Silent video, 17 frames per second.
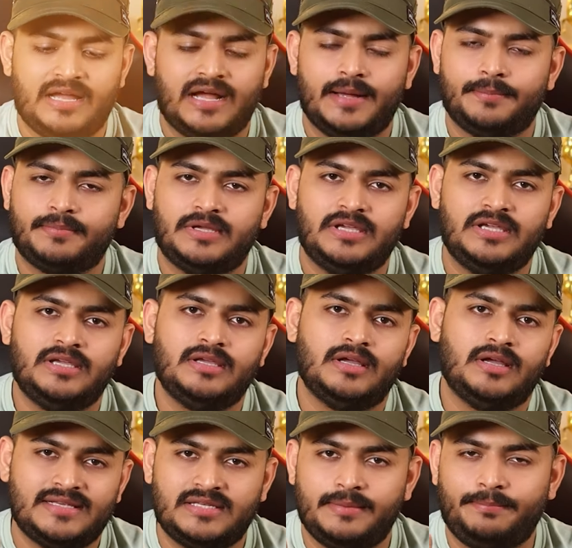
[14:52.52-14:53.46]
के आपकी
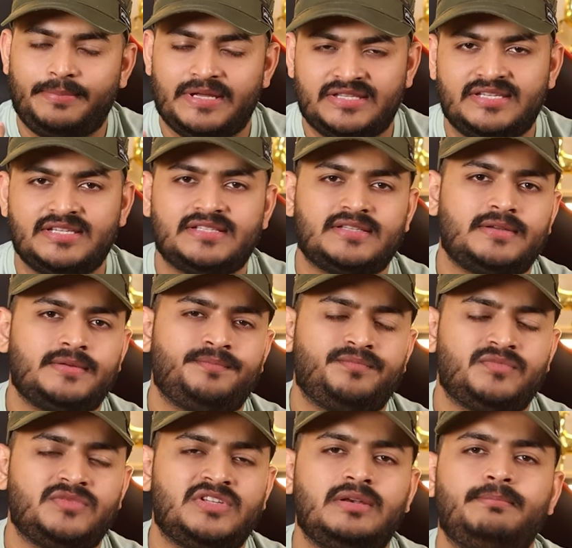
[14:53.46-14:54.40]
ऐसे पेजेस
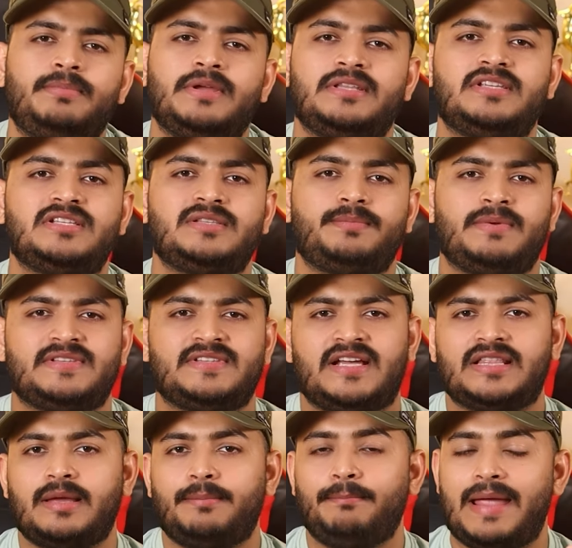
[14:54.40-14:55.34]
जिन पेजेस पे
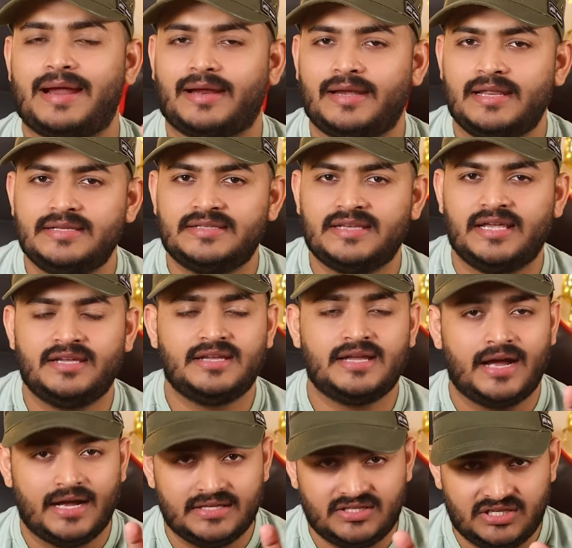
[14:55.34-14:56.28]
ज्यादा बैकलिंग्स हैं
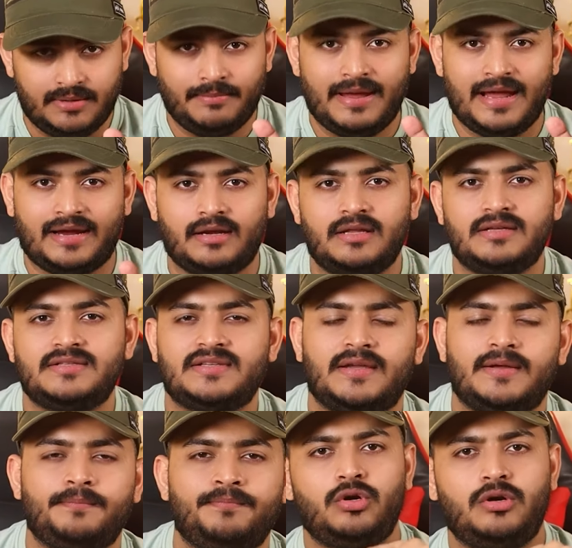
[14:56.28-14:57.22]
या अच्छे बैकलिंग्स
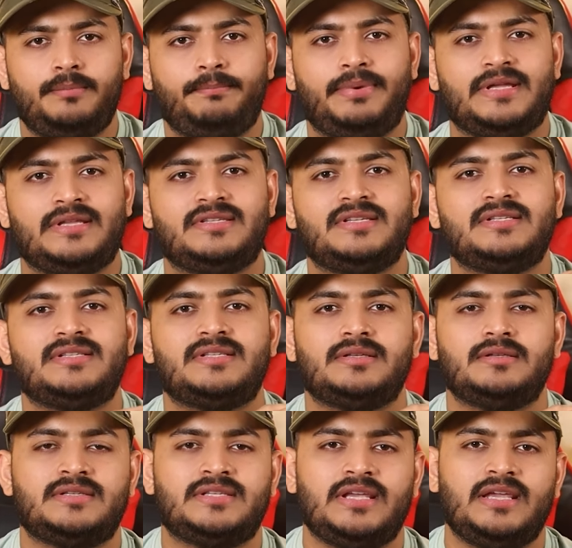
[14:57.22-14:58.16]
हैं उन पेजेस
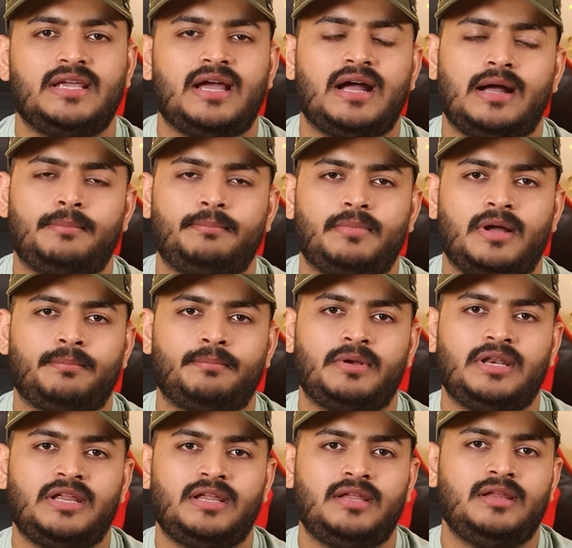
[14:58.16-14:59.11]
से आप
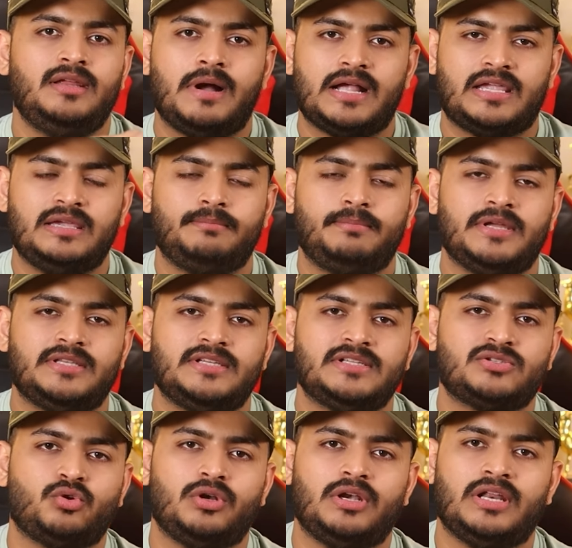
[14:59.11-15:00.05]
अपने बाकी
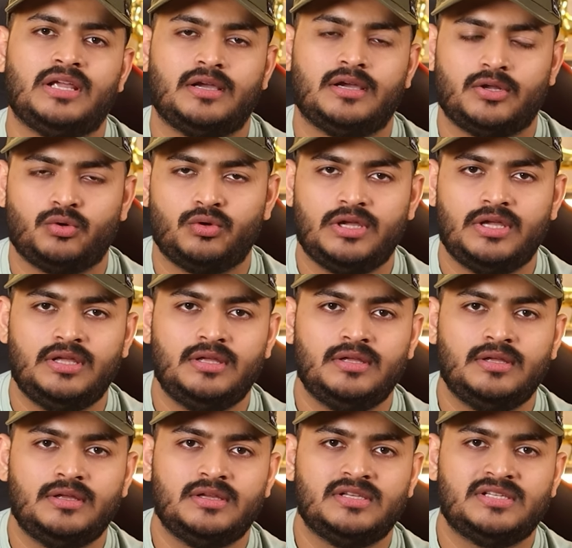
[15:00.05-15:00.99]
पेजेस को लिंक करोगे
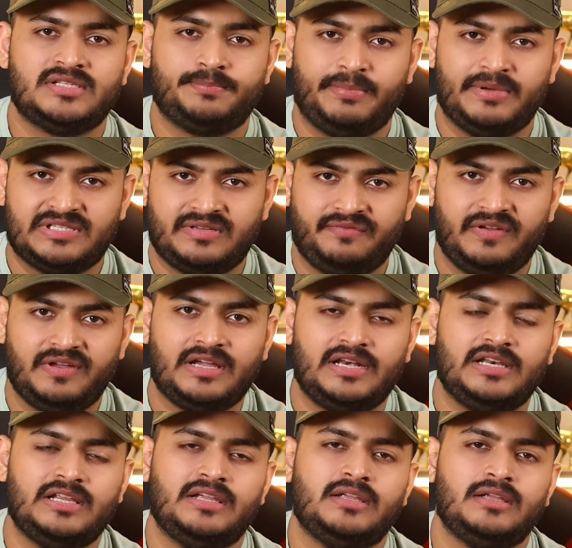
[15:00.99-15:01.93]

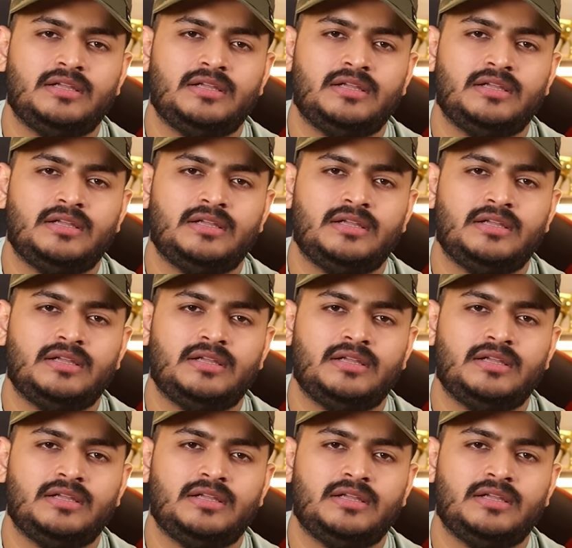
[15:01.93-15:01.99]
स्पेसिफिकली